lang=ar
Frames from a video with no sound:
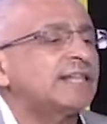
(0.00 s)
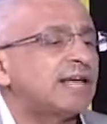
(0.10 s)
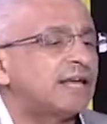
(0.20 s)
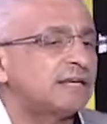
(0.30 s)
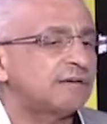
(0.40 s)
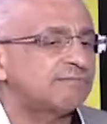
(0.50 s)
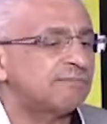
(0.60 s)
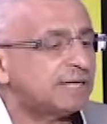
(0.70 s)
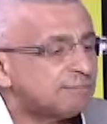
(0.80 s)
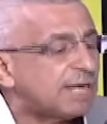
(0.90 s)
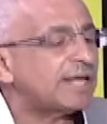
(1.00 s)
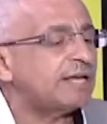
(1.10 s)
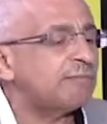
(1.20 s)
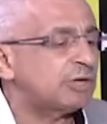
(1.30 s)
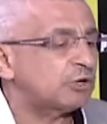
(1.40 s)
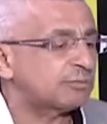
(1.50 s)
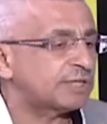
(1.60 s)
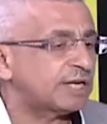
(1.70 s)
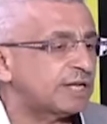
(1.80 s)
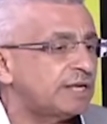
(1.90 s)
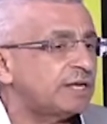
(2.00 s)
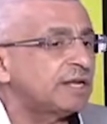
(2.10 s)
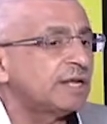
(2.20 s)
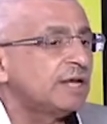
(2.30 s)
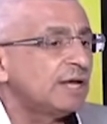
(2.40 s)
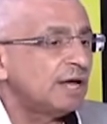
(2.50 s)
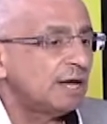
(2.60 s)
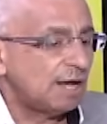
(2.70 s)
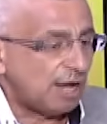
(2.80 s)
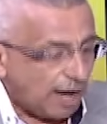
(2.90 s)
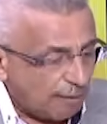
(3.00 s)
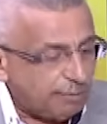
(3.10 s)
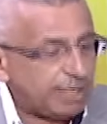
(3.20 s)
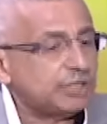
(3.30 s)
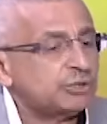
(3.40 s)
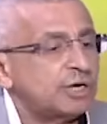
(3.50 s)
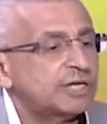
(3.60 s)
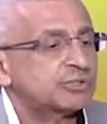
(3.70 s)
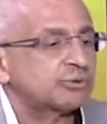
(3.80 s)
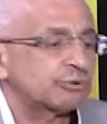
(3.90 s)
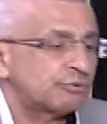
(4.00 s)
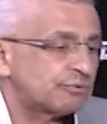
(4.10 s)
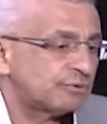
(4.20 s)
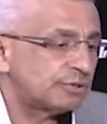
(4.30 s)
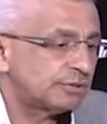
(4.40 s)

الالاف ملايين من اللبنانيين عم بيعيشوا هالظروف